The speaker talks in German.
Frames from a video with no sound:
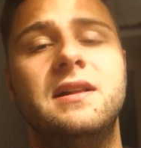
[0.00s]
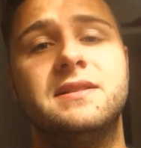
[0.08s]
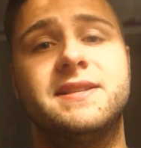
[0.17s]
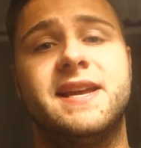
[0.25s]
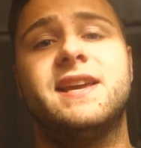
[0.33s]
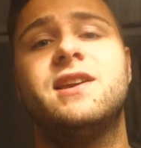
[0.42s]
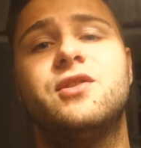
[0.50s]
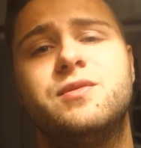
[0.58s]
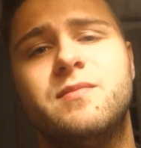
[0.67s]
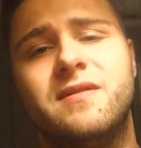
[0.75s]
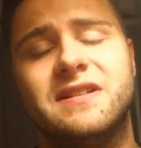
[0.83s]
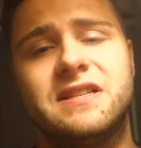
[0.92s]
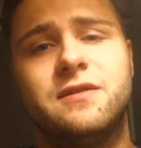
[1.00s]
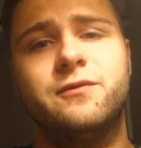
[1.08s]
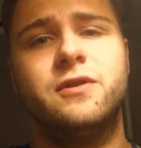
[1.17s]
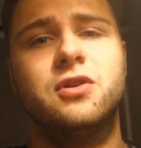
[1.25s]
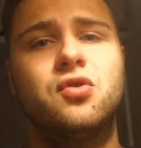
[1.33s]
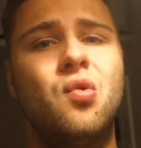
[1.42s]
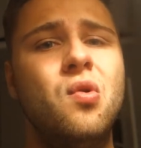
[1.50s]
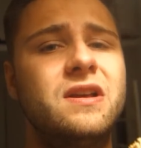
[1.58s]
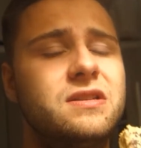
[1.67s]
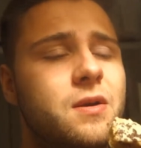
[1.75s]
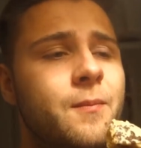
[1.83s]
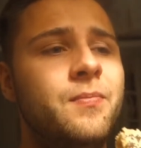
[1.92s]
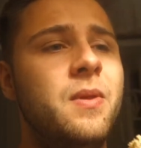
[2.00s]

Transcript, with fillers: zeige ich euch mal, was ich für ein cooles